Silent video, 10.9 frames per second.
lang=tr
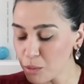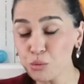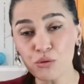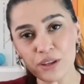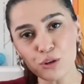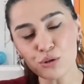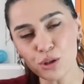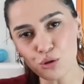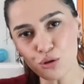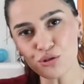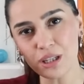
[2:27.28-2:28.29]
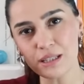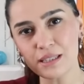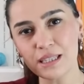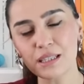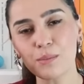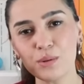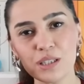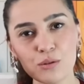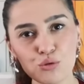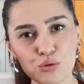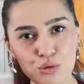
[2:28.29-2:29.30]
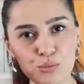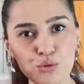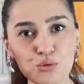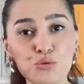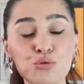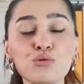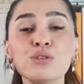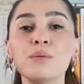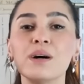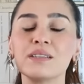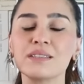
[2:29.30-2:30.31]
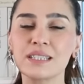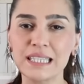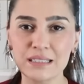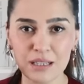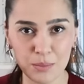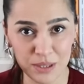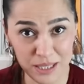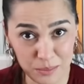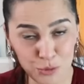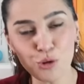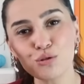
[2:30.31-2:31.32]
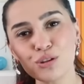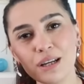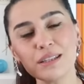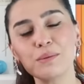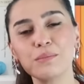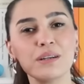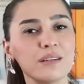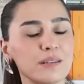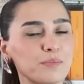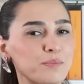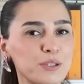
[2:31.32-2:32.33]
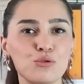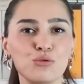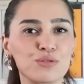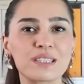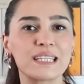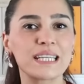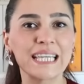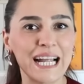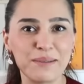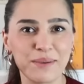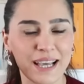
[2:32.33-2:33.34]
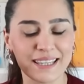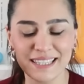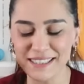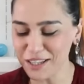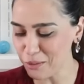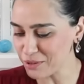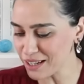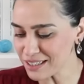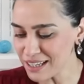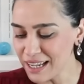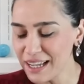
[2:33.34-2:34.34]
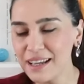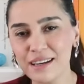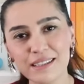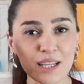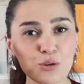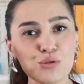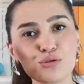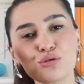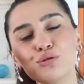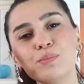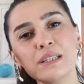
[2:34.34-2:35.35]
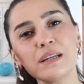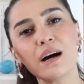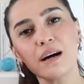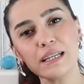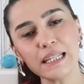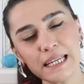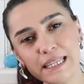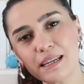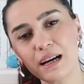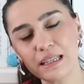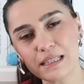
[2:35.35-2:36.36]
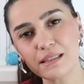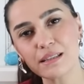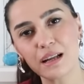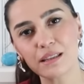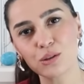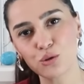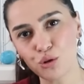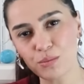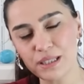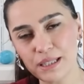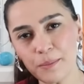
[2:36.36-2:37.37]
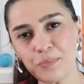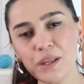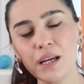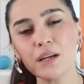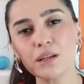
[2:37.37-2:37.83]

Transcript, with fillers: Bu videoda göreceğiniz kitapların tümü uzun zamandır kitaplığımda olan ama bir türlü sıra gelmeyen kitaplar. Sinek Kuşu bir aile hikayesini anlatıyor bize